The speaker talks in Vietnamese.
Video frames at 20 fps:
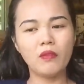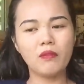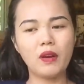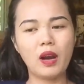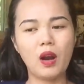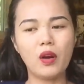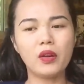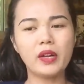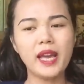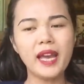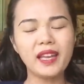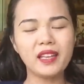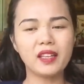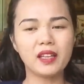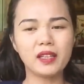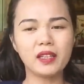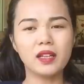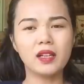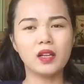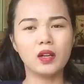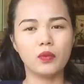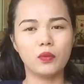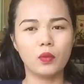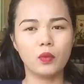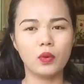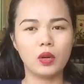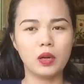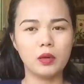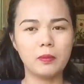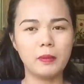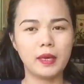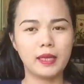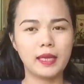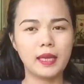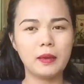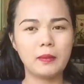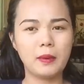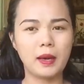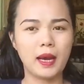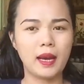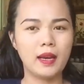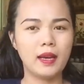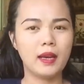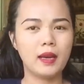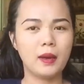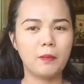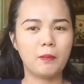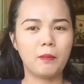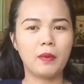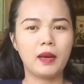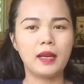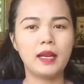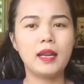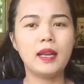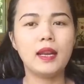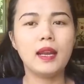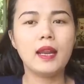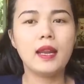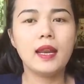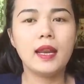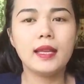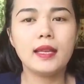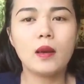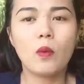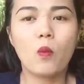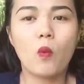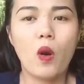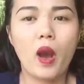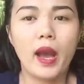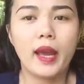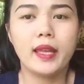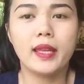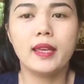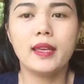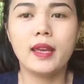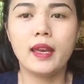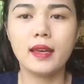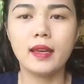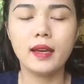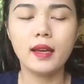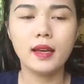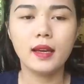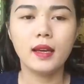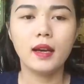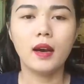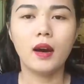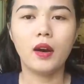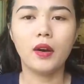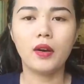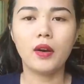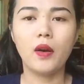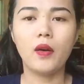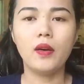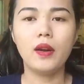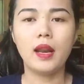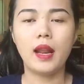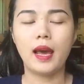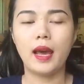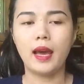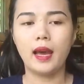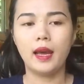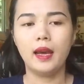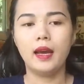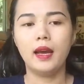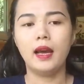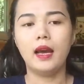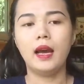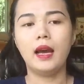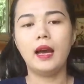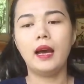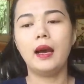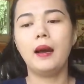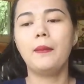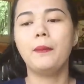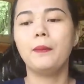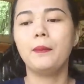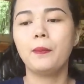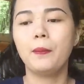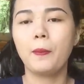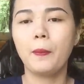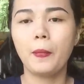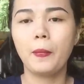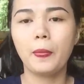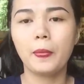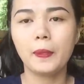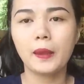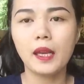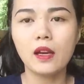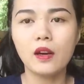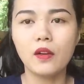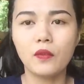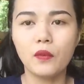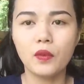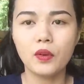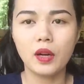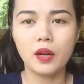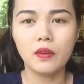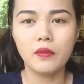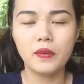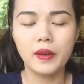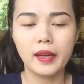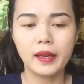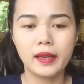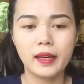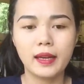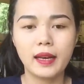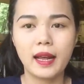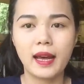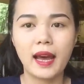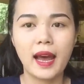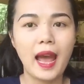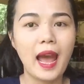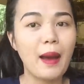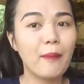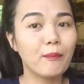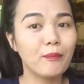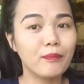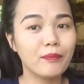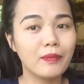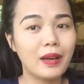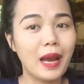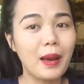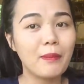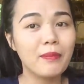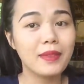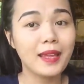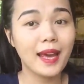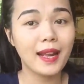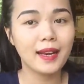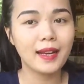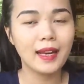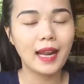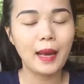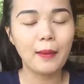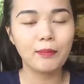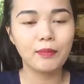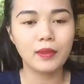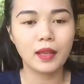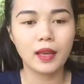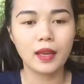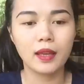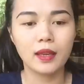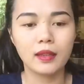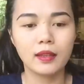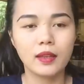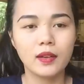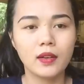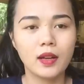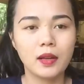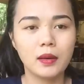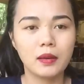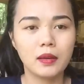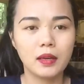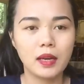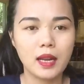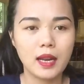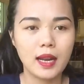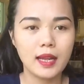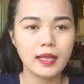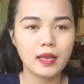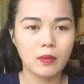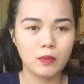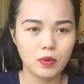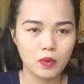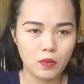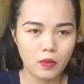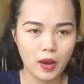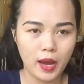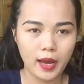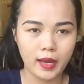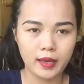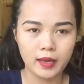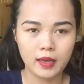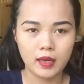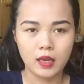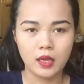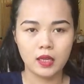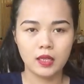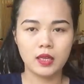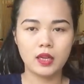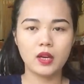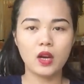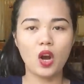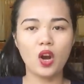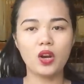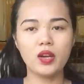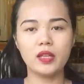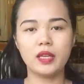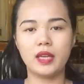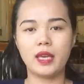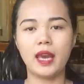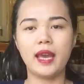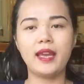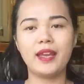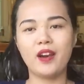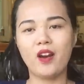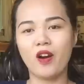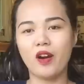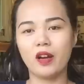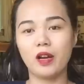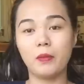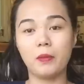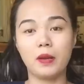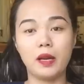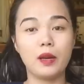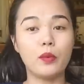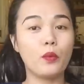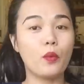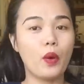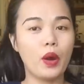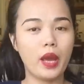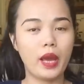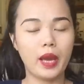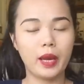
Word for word: và họ ghét những cái người phụ nữ mà khi mà mà đi đi lấy chồng ngoại như vậy á họ nói là à, cái người phụ nữ việt á là hám hám danh hám tiền cho nên đi lấy chồng nước ngoài chứ có gì hay ho đâu mà lên khoe